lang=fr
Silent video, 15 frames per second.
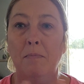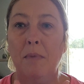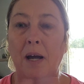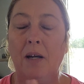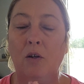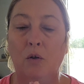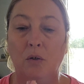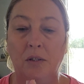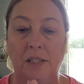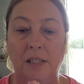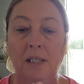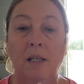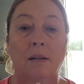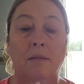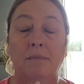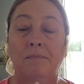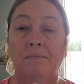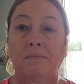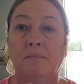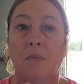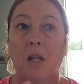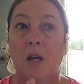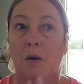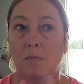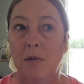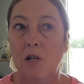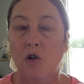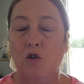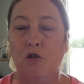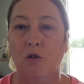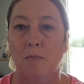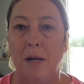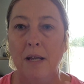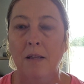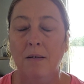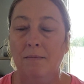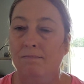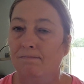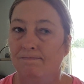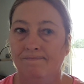mercredi, milieu de semaine.